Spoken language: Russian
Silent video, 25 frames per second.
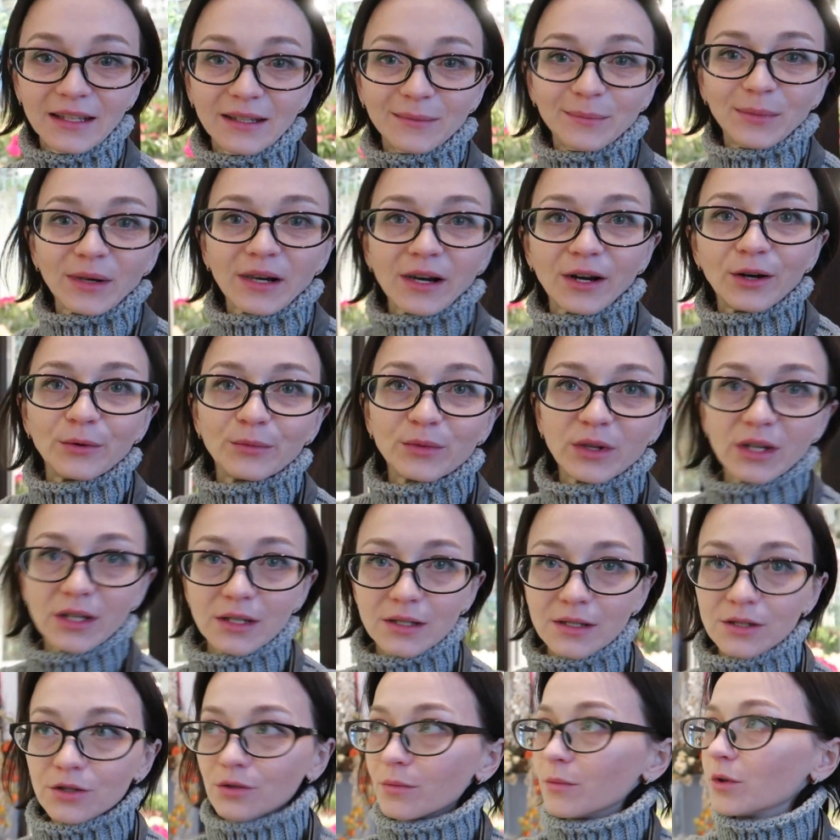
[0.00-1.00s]
и пока у меня
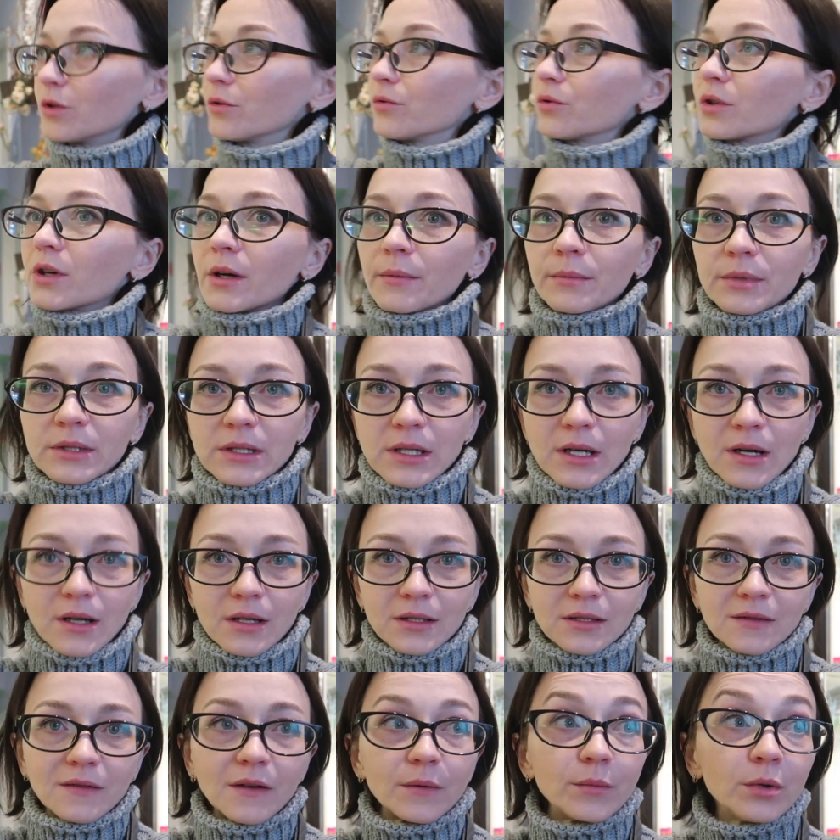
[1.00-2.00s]
есть еще минутка
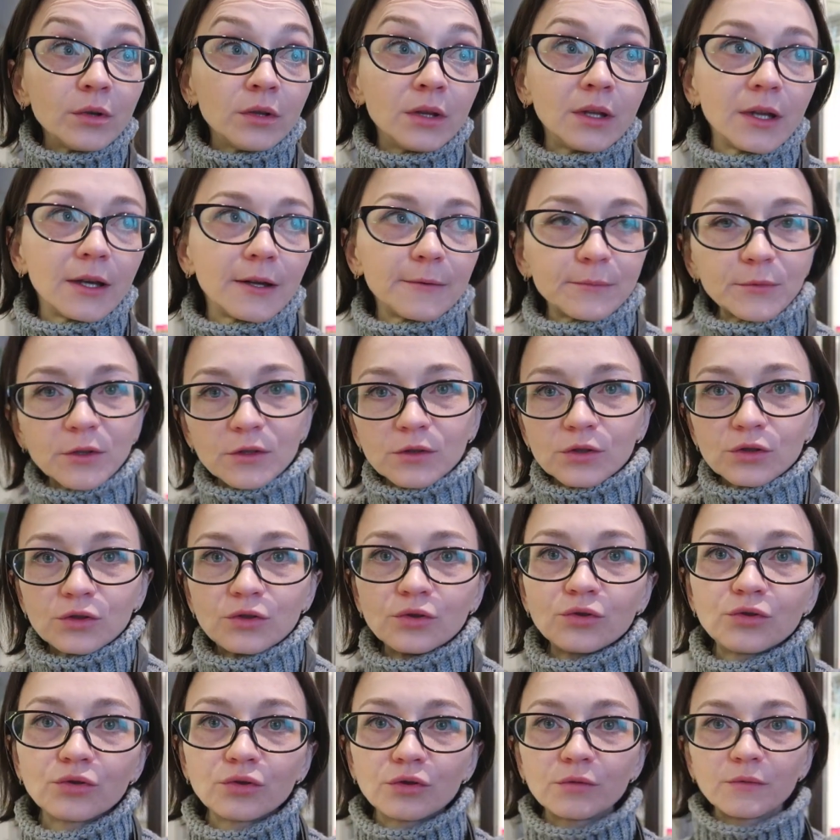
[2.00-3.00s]
быстренько свободная, потому что
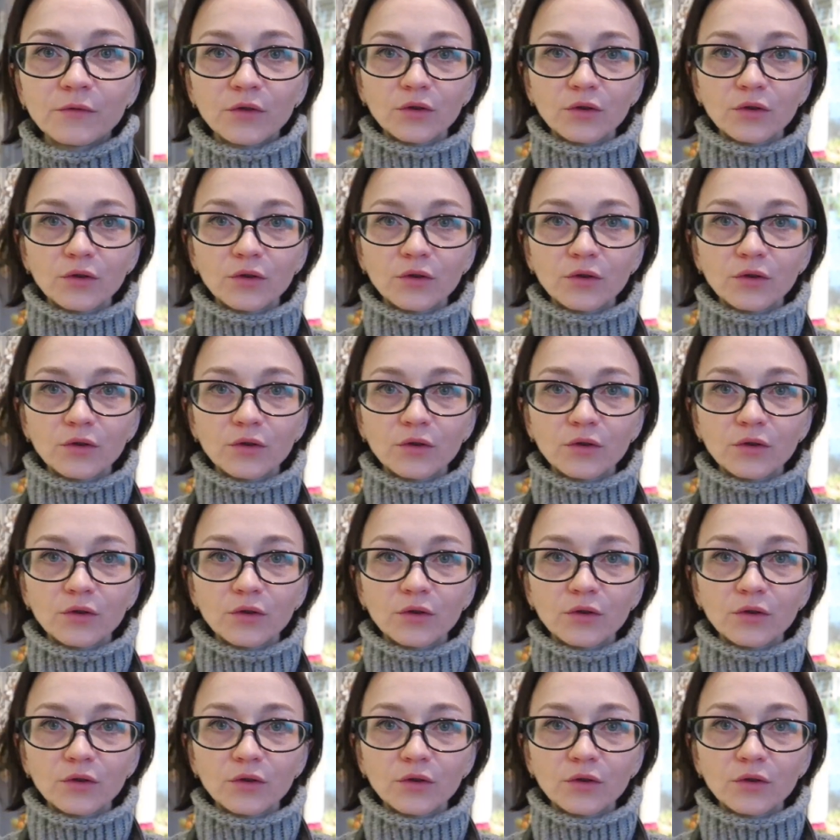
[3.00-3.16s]
чуть-чуть